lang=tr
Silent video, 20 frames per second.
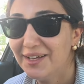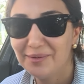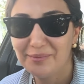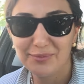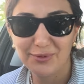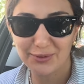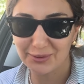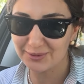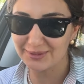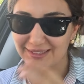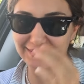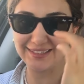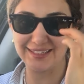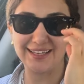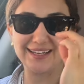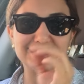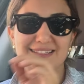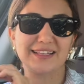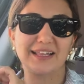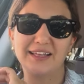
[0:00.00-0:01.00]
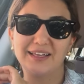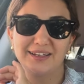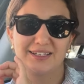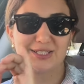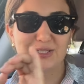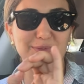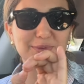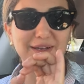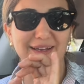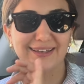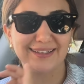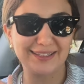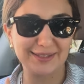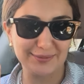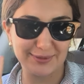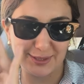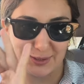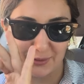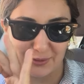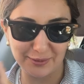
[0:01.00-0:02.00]
Bu gözlükte gerçekten yakışmayan
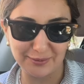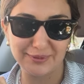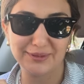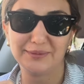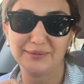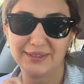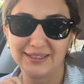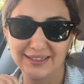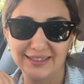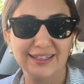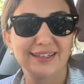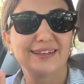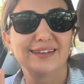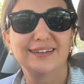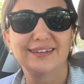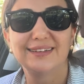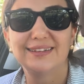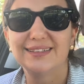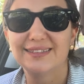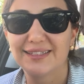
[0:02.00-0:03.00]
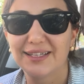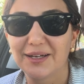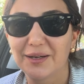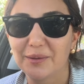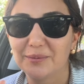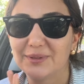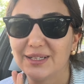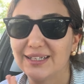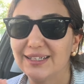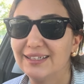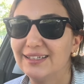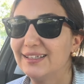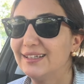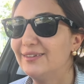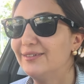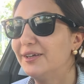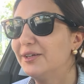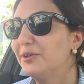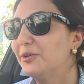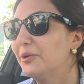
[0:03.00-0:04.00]
kimse görmedim. Arada e, Instagram'da
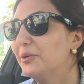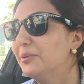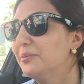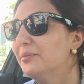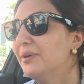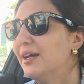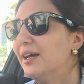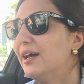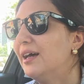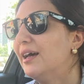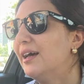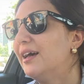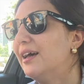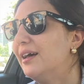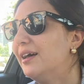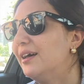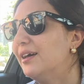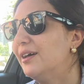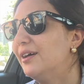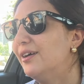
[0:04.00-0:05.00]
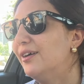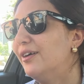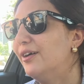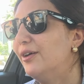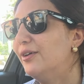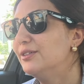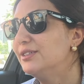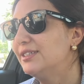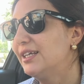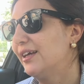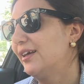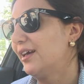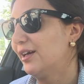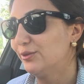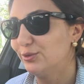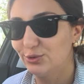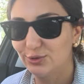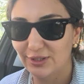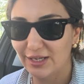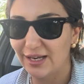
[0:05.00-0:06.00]
linkini veriyorum. E, şey
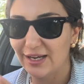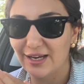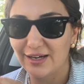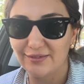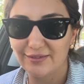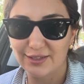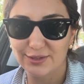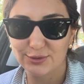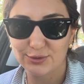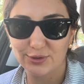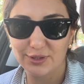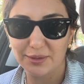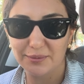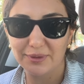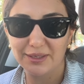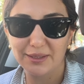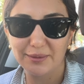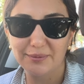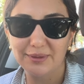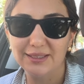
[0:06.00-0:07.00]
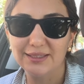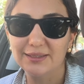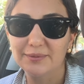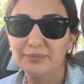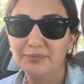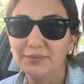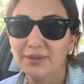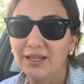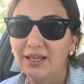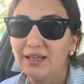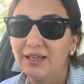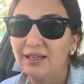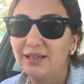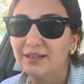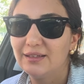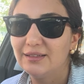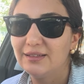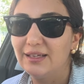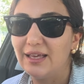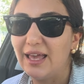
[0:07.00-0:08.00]
yani düşünenler varsa oraya bakabilir.
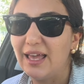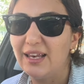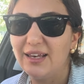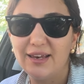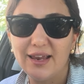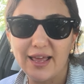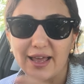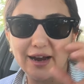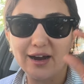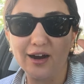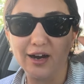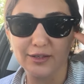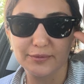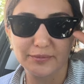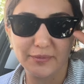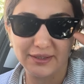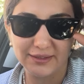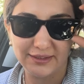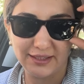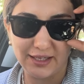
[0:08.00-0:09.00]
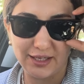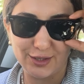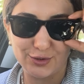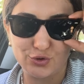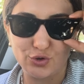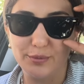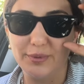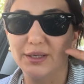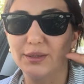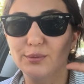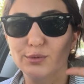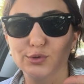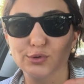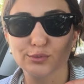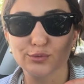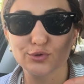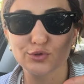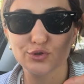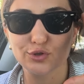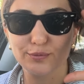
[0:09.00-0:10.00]
50 e, ekartman diye geçiyor. Benim
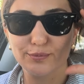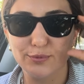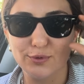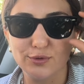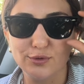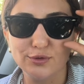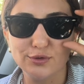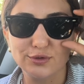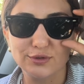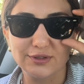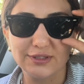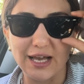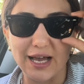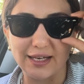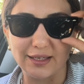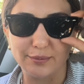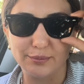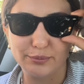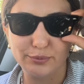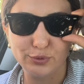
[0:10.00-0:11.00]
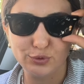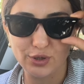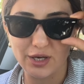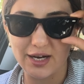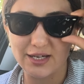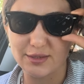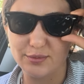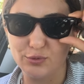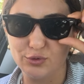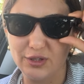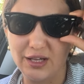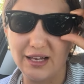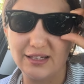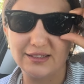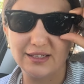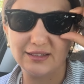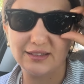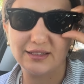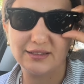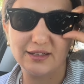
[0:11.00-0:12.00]
yüzüm küçük bir yüz. Yani bu tarz model
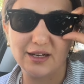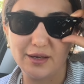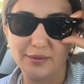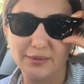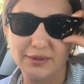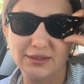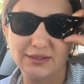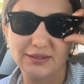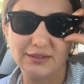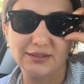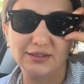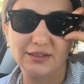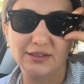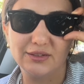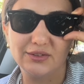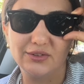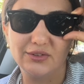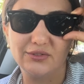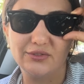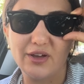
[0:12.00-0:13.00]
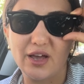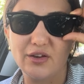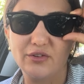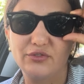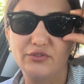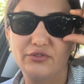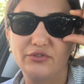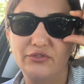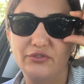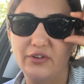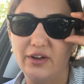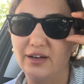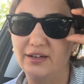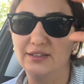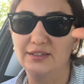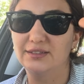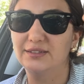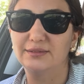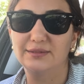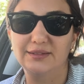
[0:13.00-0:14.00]
zaten Raybanın e,
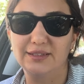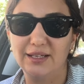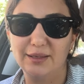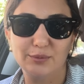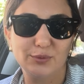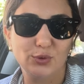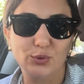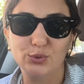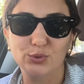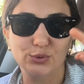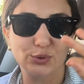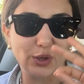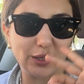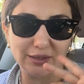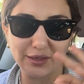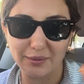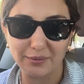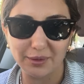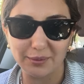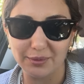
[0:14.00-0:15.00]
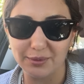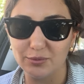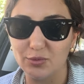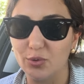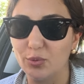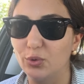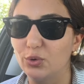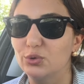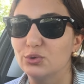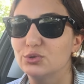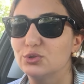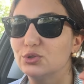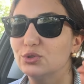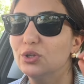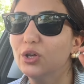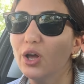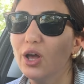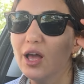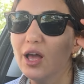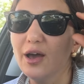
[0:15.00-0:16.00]
Wayfarer diye mi okunuyor tam da bilmiyorum okunuşunu.
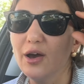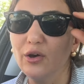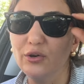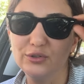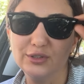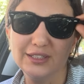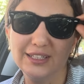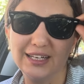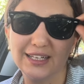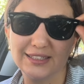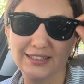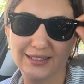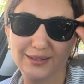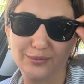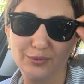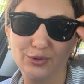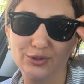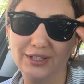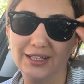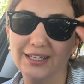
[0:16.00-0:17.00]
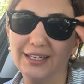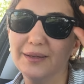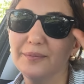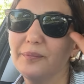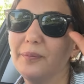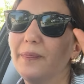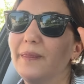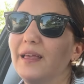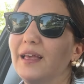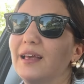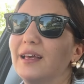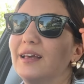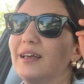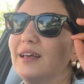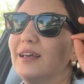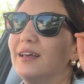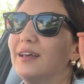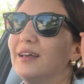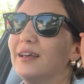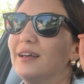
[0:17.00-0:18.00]
Onun klasik modeli.
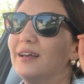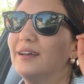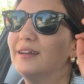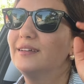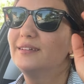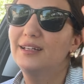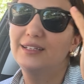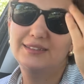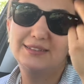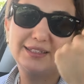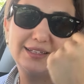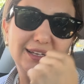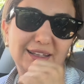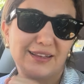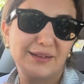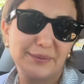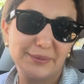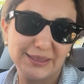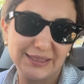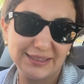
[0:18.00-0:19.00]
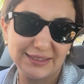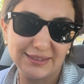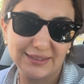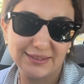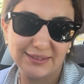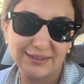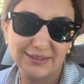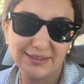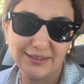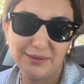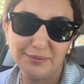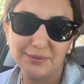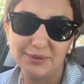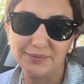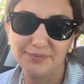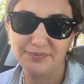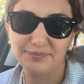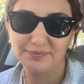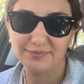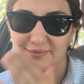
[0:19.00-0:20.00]
E, neyse reklama girdik iyi mi?
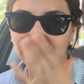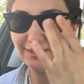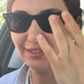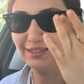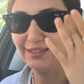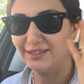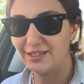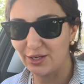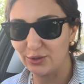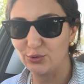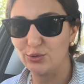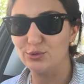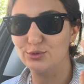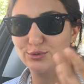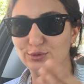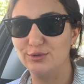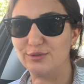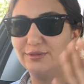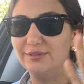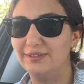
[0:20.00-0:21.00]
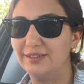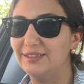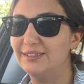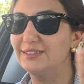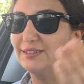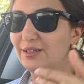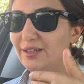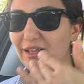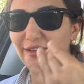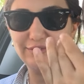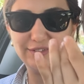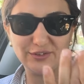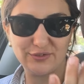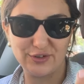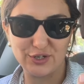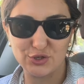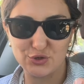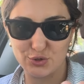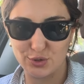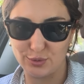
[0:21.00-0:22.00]
Ya gözlüğü işte laf
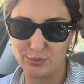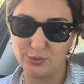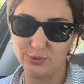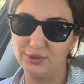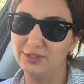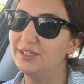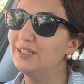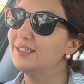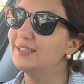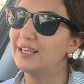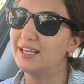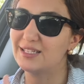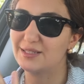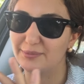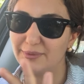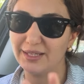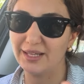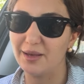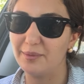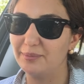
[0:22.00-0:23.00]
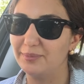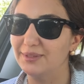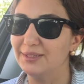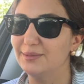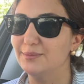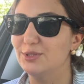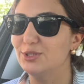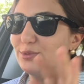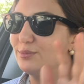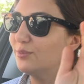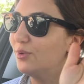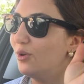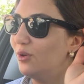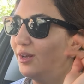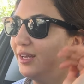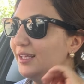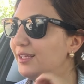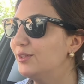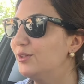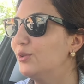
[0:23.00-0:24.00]
lafa açıyor burada. Kesmede yapmadığım için
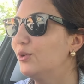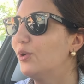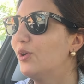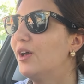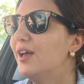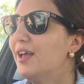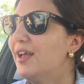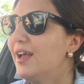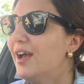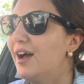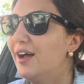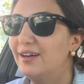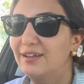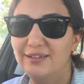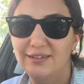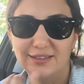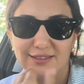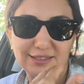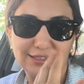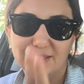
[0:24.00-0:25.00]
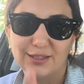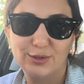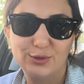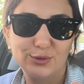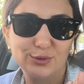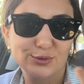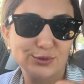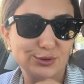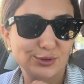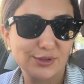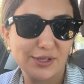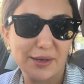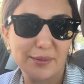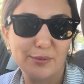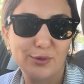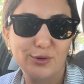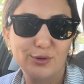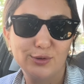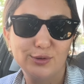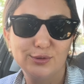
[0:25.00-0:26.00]
böyle gidiyor. Arkadaşımla da konuşurken
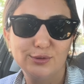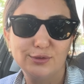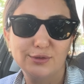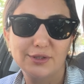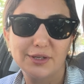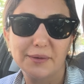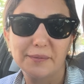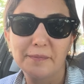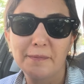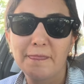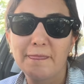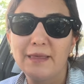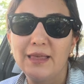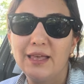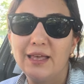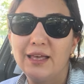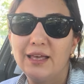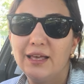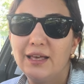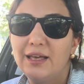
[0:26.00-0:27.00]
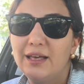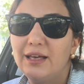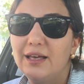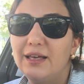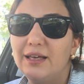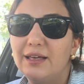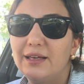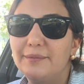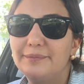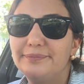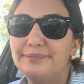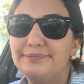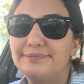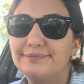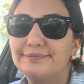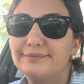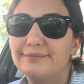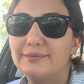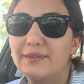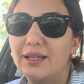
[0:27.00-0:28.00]
böyle olur ya. E,
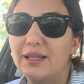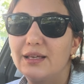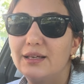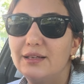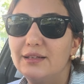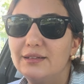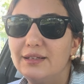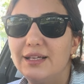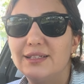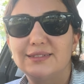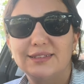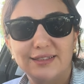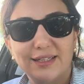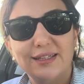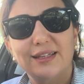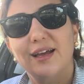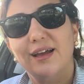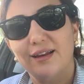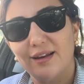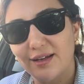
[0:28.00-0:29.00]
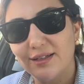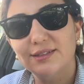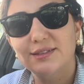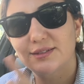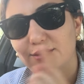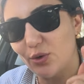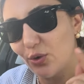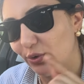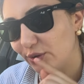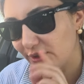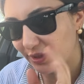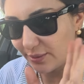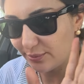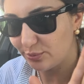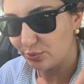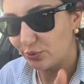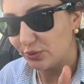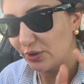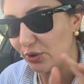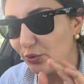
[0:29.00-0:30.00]
neyse detaylar orada
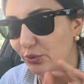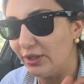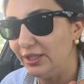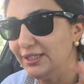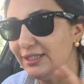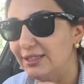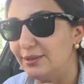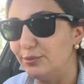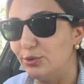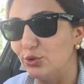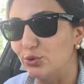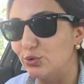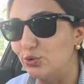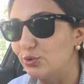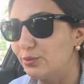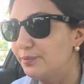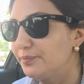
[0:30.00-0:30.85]
burada ona girmiyorduk.